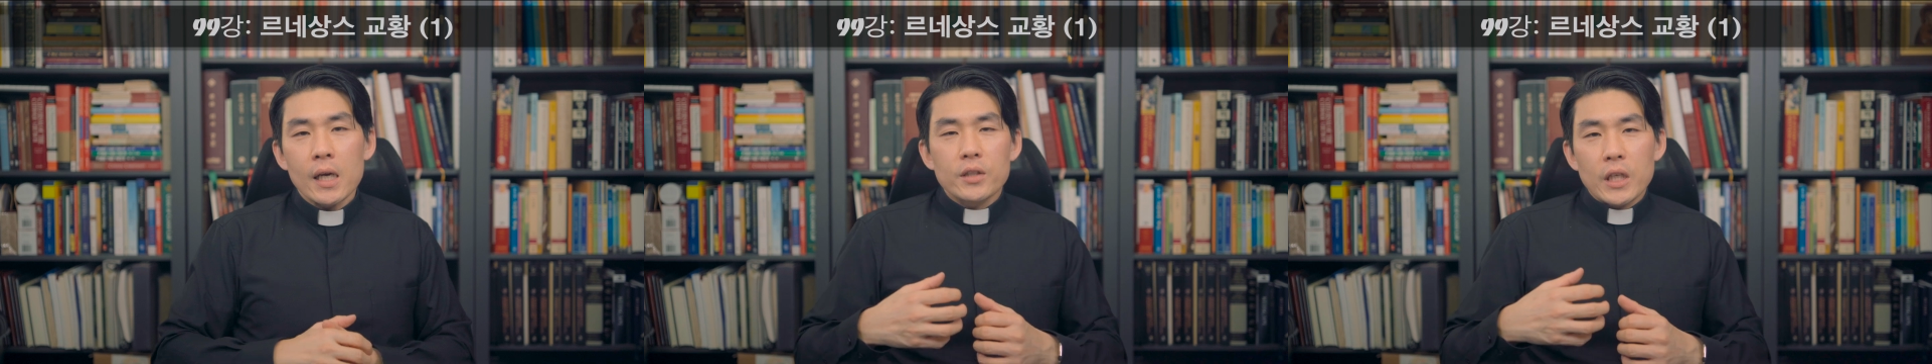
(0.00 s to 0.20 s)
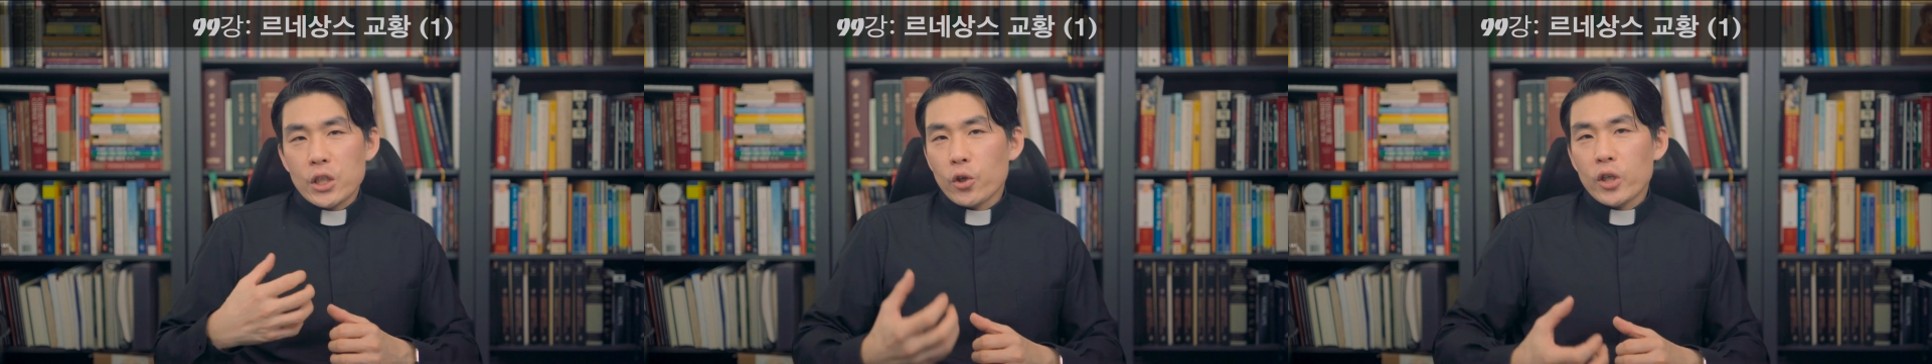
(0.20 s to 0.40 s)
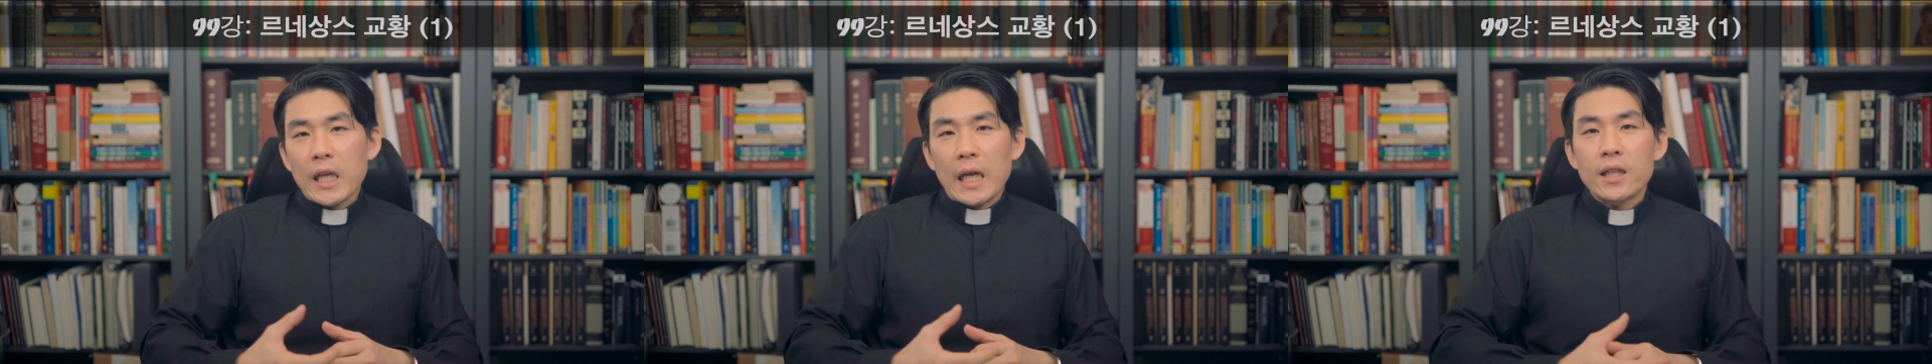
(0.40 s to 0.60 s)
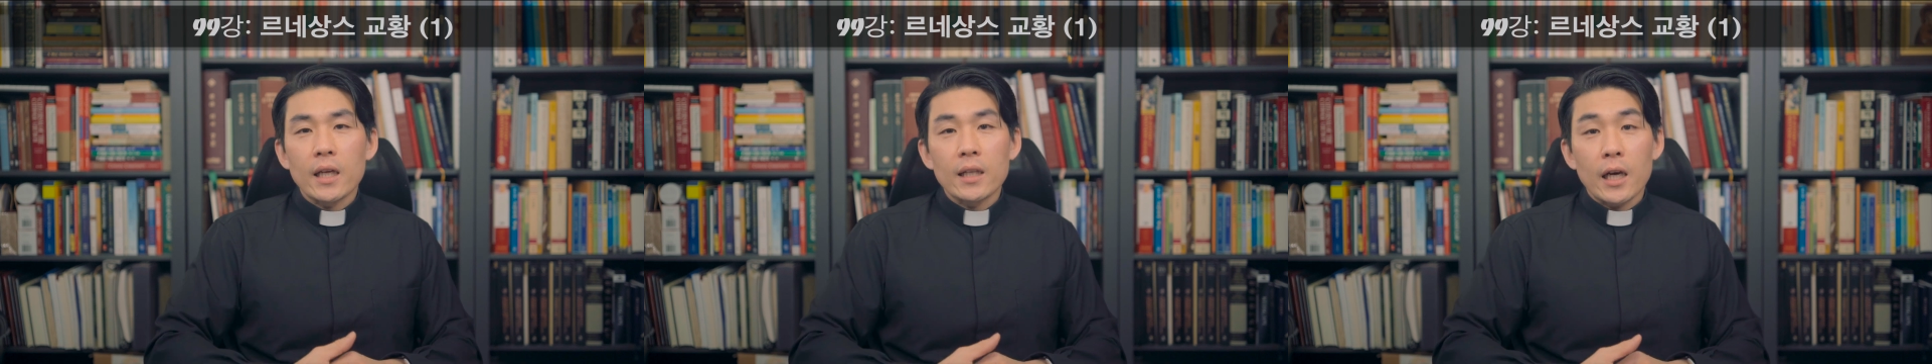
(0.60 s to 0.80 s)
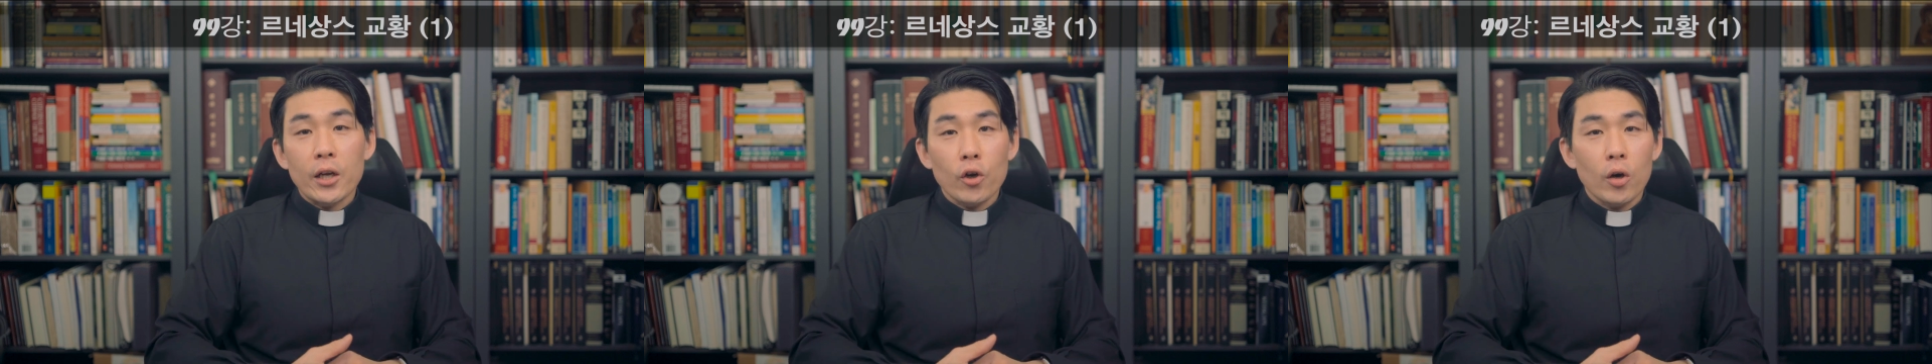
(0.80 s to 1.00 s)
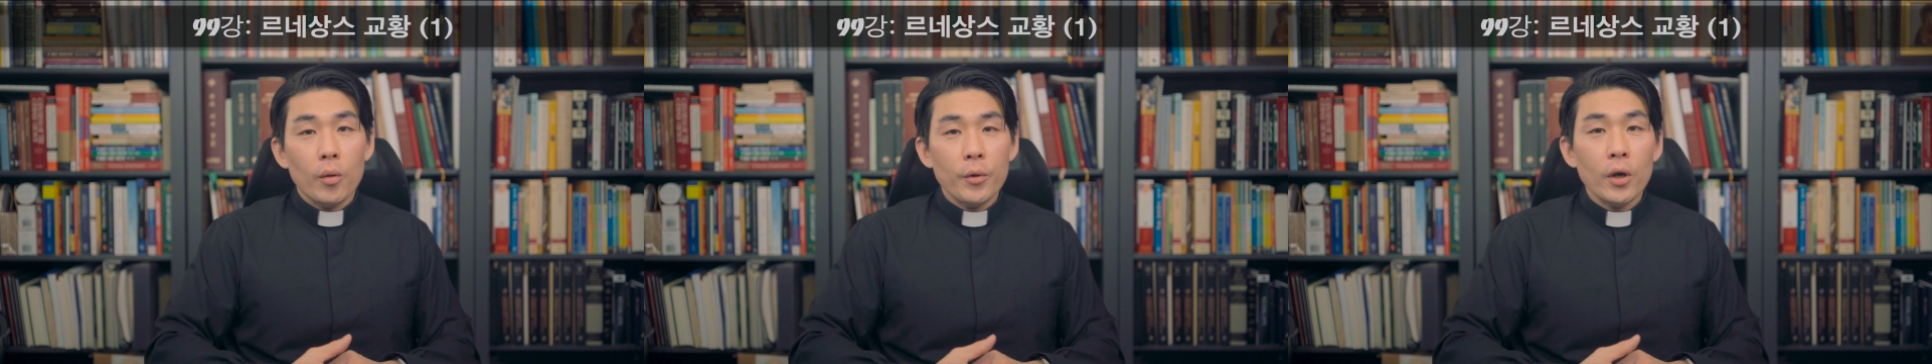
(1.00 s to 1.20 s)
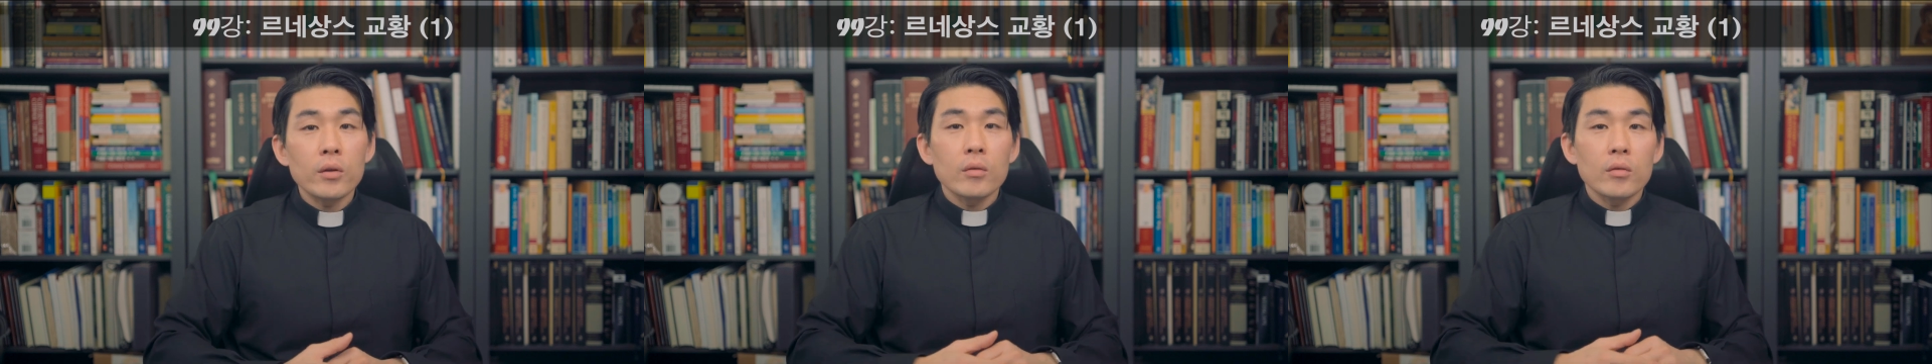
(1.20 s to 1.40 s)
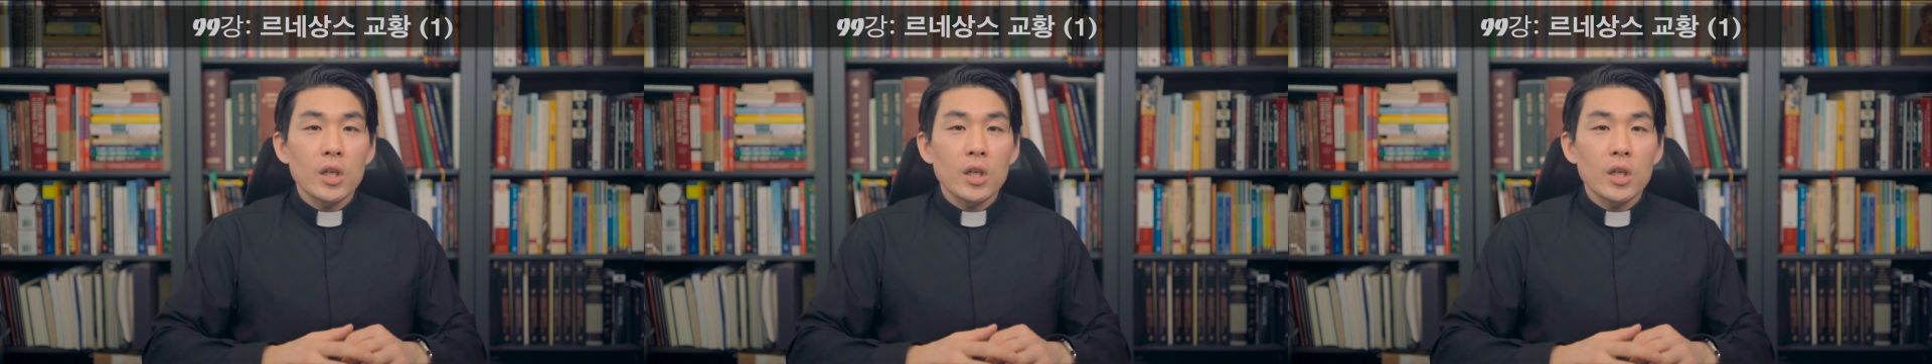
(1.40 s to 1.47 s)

재정이 탄탄하려면